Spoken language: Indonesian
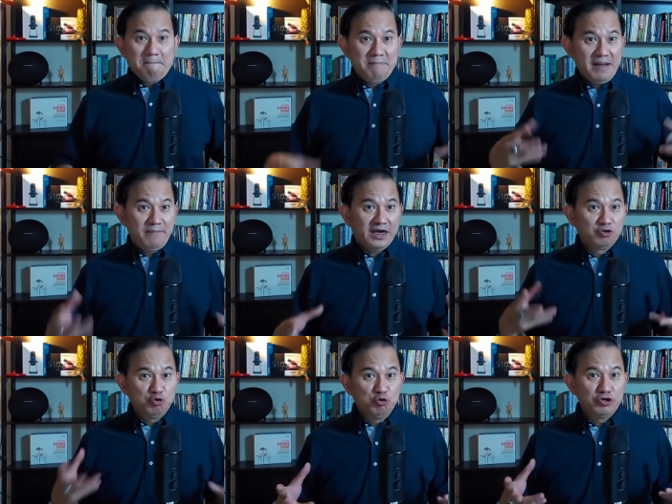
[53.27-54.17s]
bebek
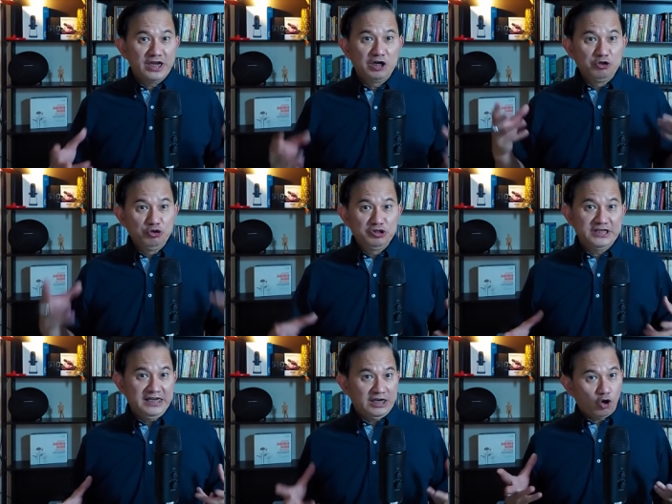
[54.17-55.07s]
dungu yang dulu
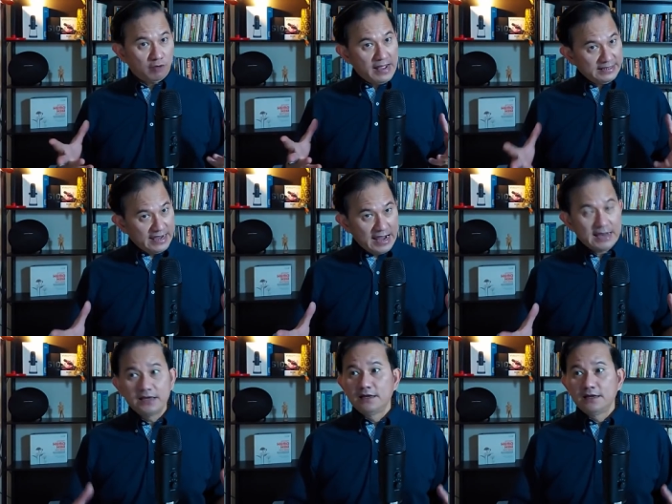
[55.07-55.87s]
jadi korbannya